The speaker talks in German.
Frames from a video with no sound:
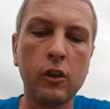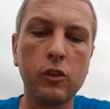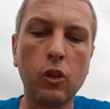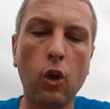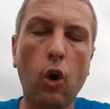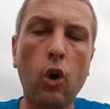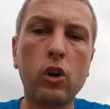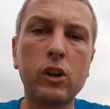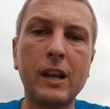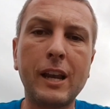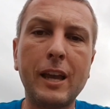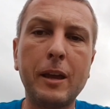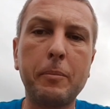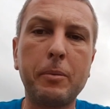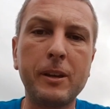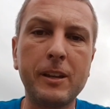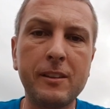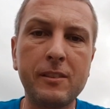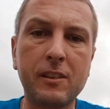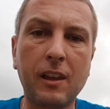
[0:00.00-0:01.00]

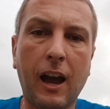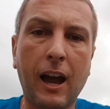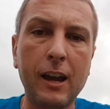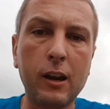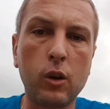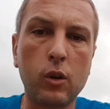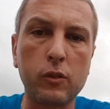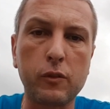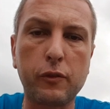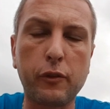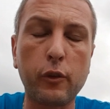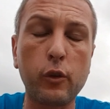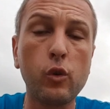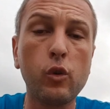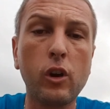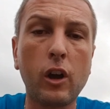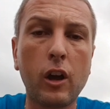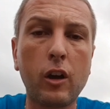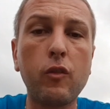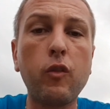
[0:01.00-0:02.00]
Nachtleben in Thailand.
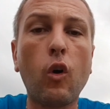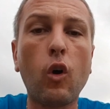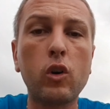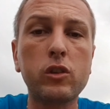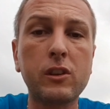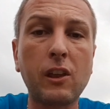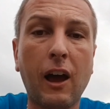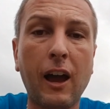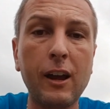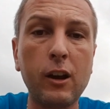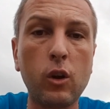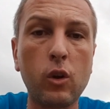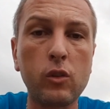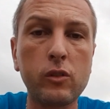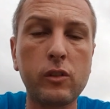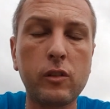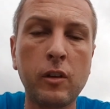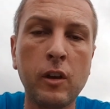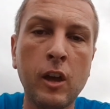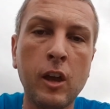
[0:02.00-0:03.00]
Früher war
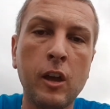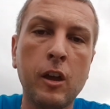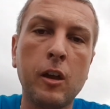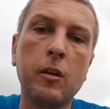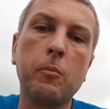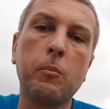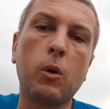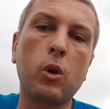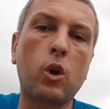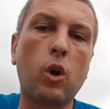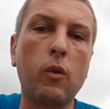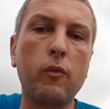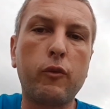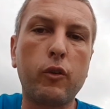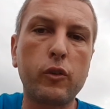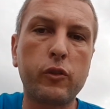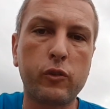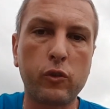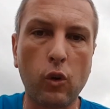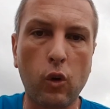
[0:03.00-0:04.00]
Thailand, man kann
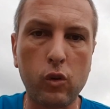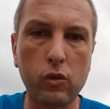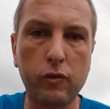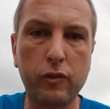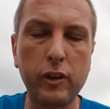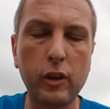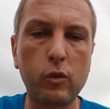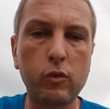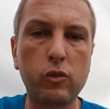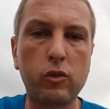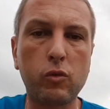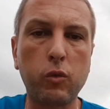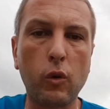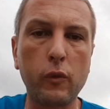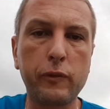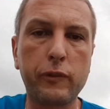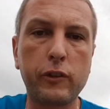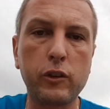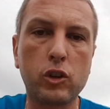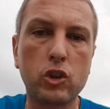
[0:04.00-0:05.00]
fast sagen,
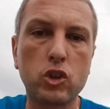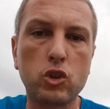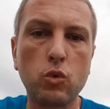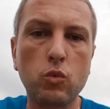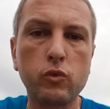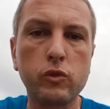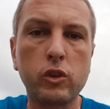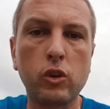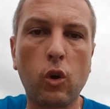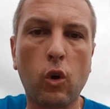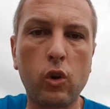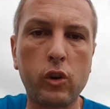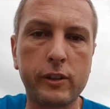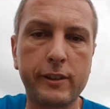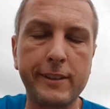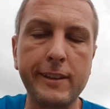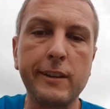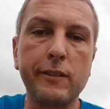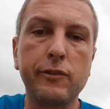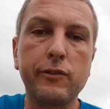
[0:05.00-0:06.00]
24 Stunden
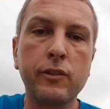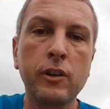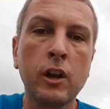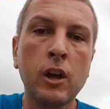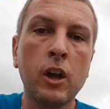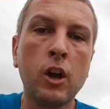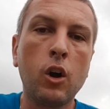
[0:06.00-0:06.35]
aktiv.